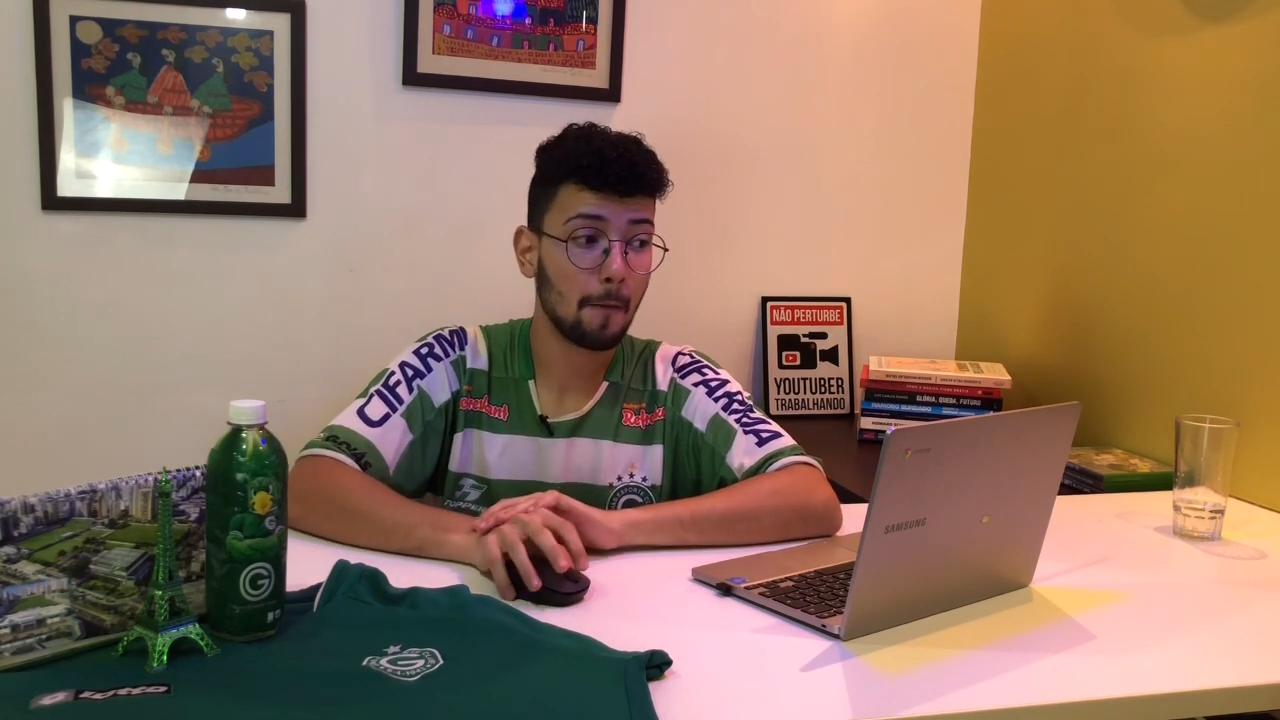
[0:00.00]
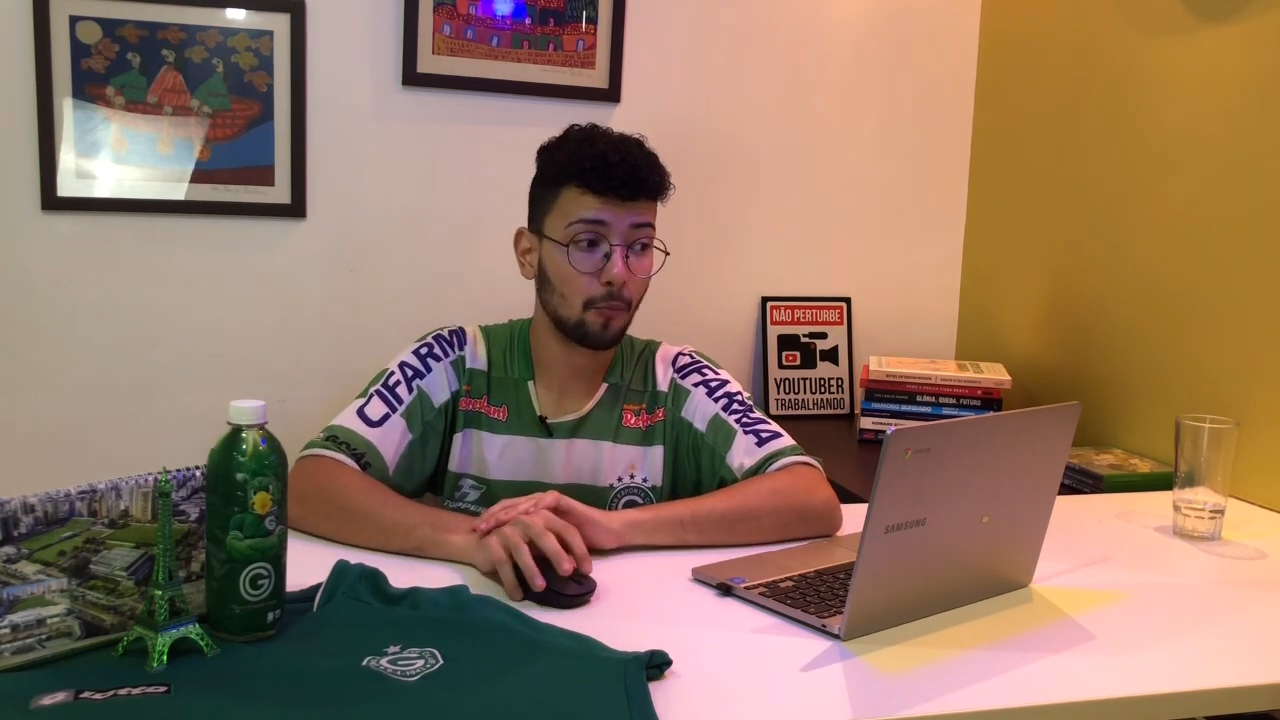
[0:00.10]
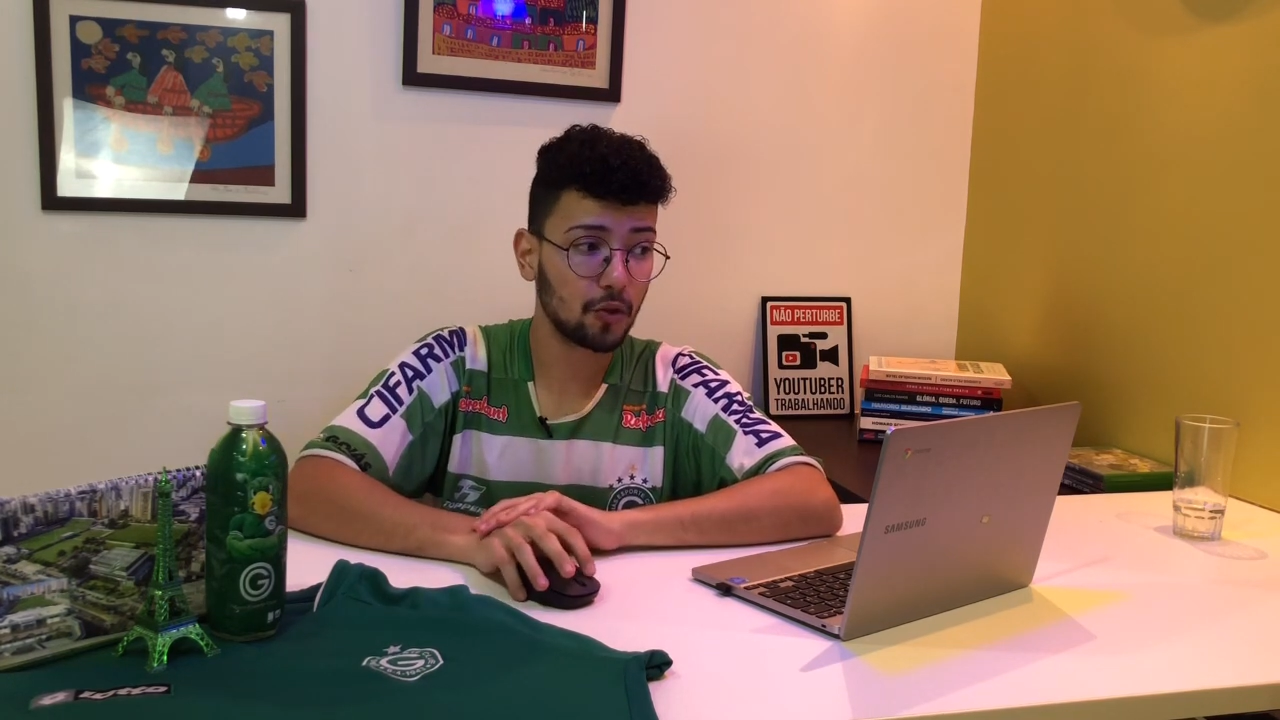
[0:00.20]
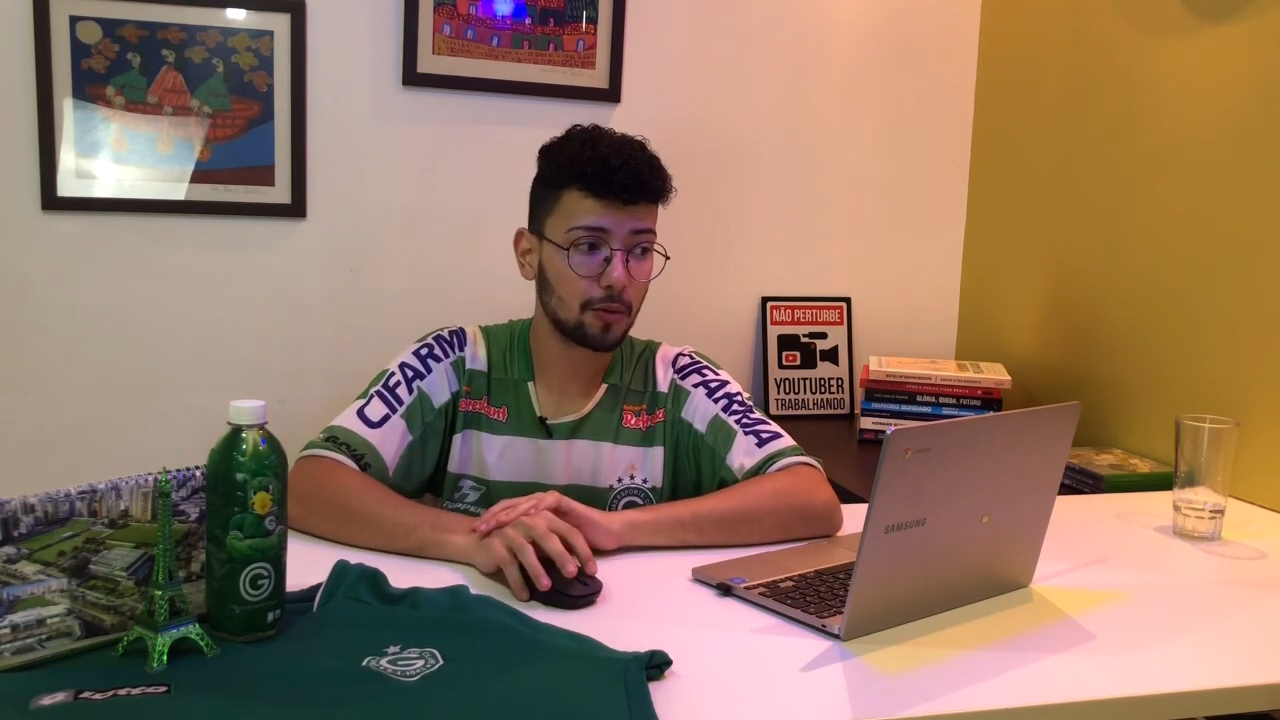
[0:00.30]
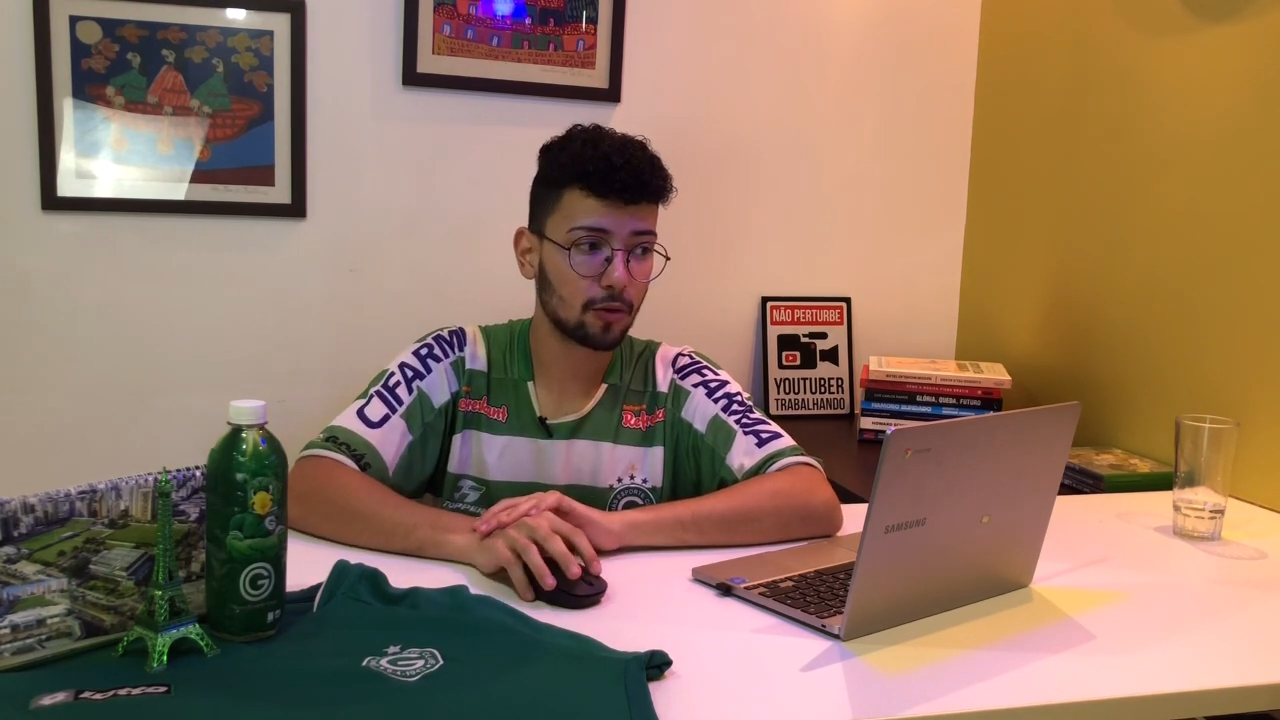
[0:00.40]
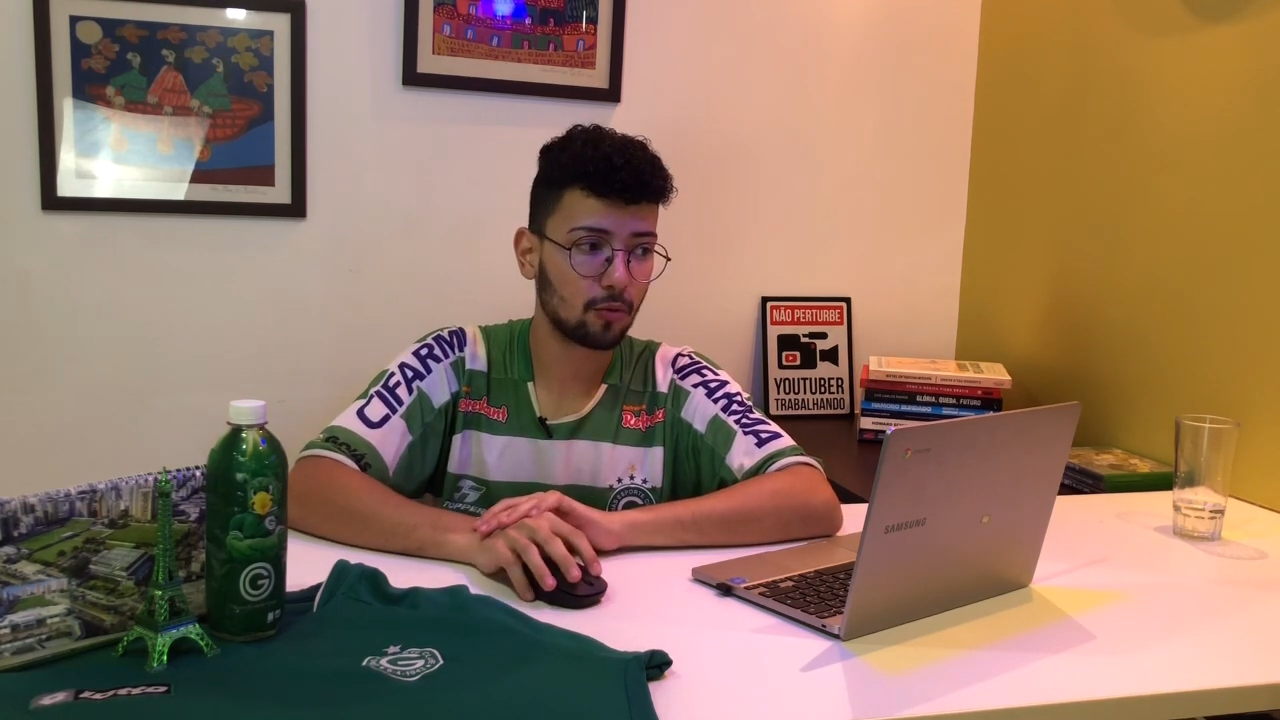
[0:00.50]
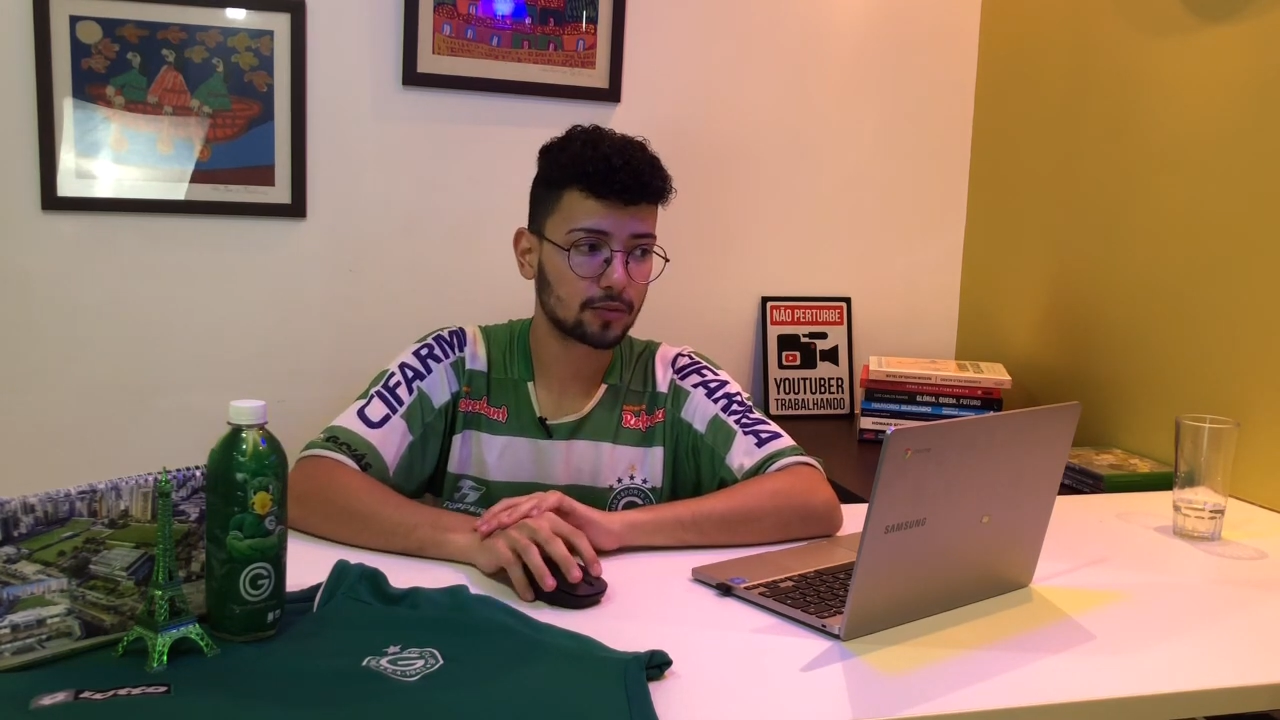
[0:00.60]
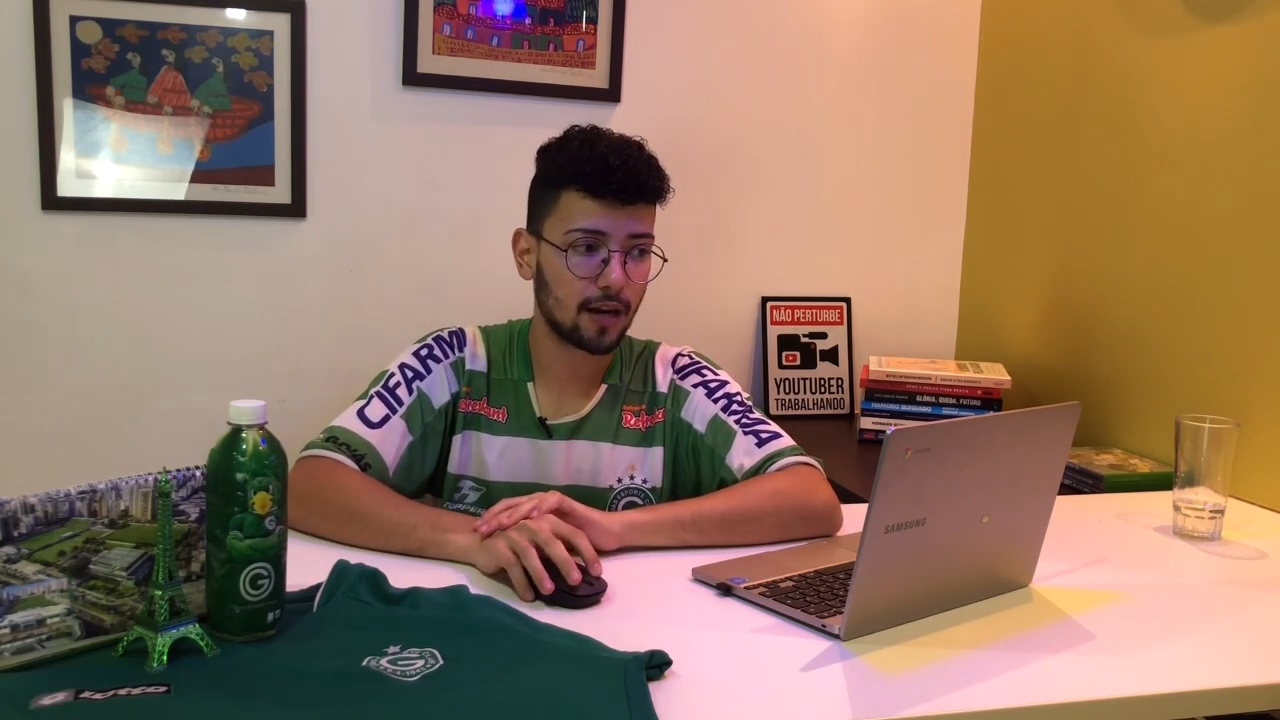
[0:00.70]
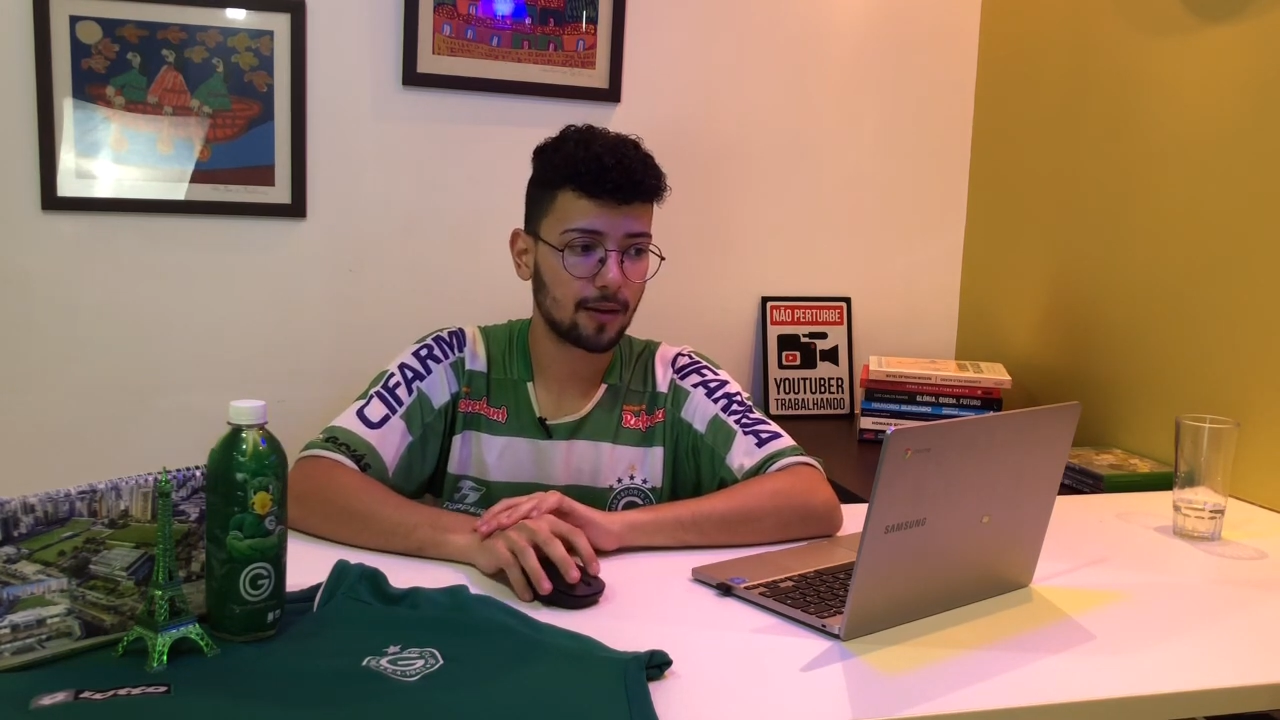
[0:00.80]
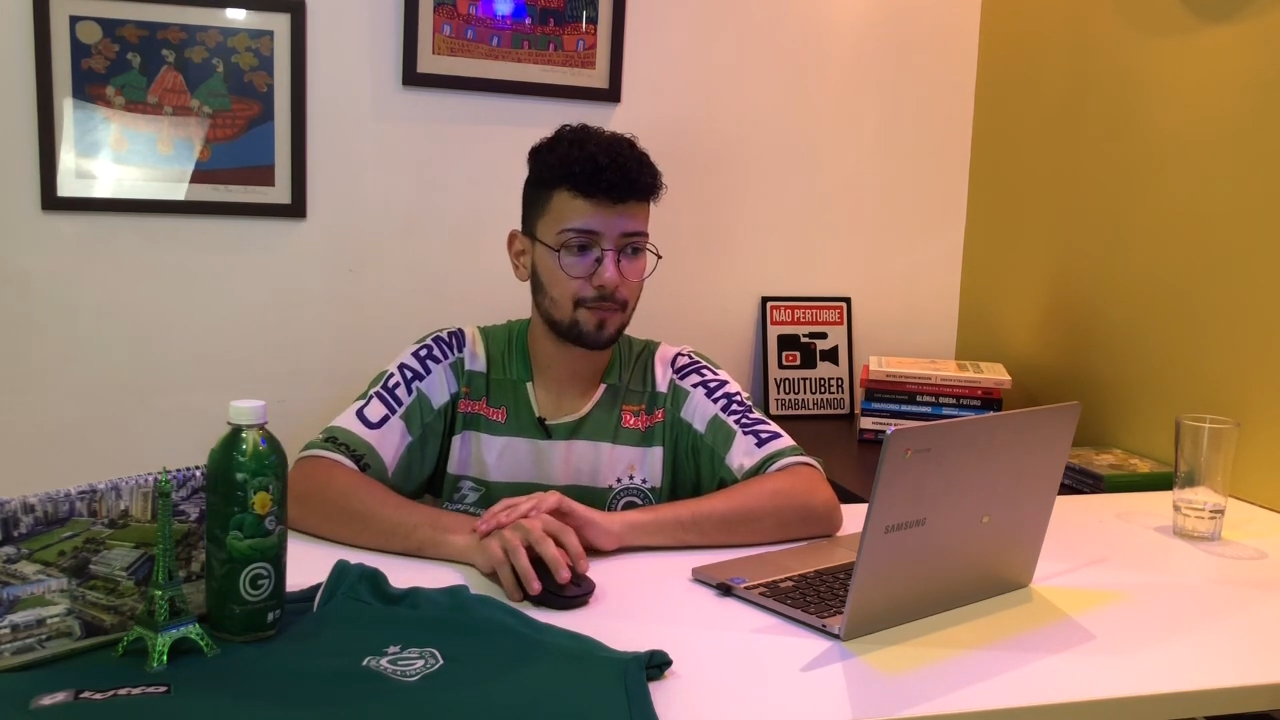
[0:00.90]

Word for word: Muito pelo contrário,